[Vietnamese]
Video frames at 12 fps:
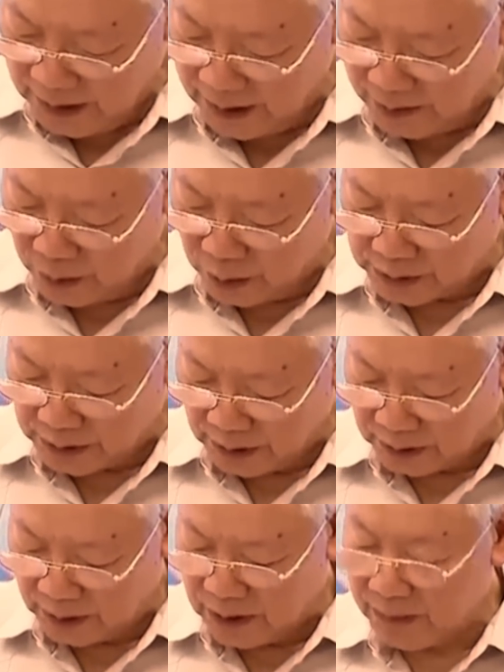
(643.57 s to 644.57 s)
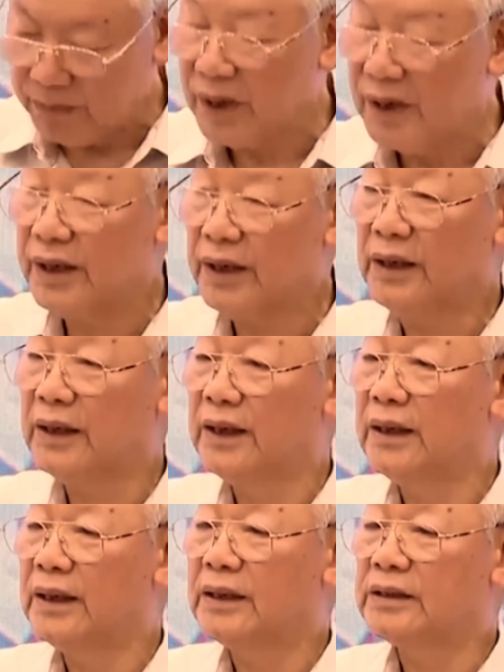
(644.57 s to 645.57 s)
là một tầng lớp mới
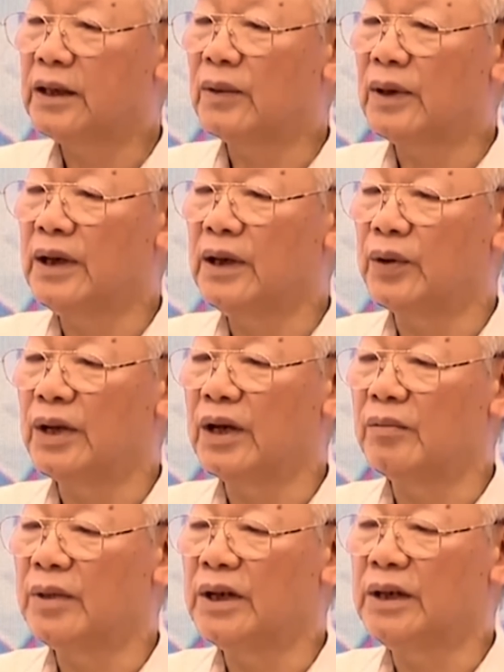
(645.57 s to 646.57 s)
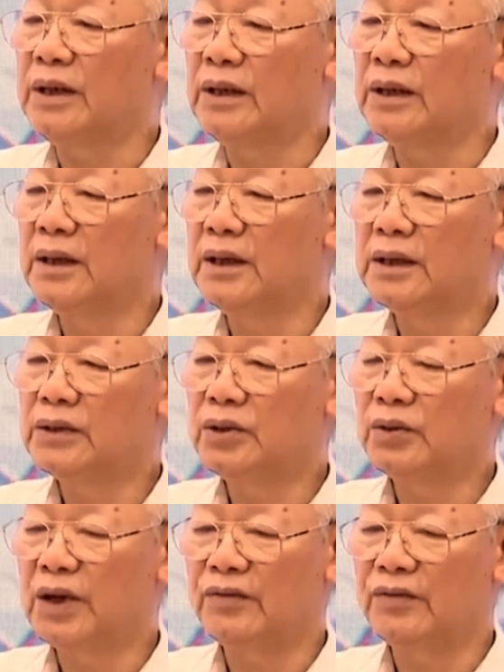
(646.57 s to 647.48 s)
trong cái điều kiện mới chúng